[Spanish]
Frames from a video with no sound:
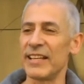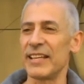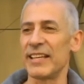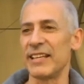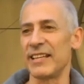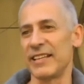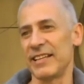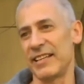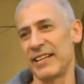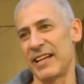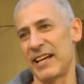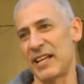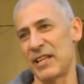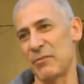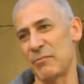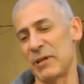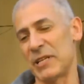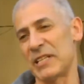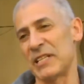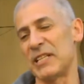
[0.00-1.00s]
eh,
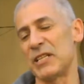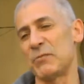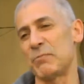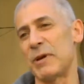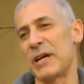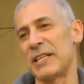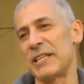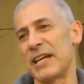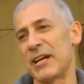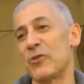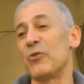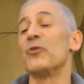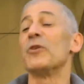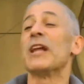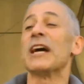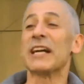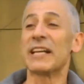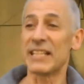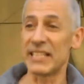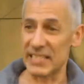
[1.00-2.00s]
además en España
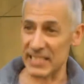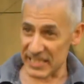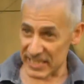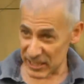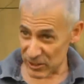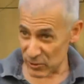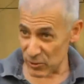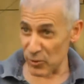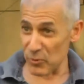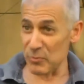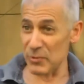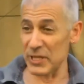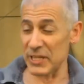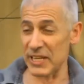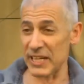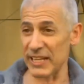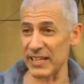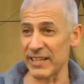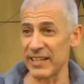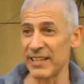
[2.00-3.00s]
con la crisis
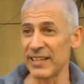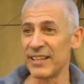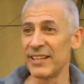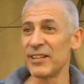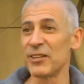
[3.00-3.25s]
económica,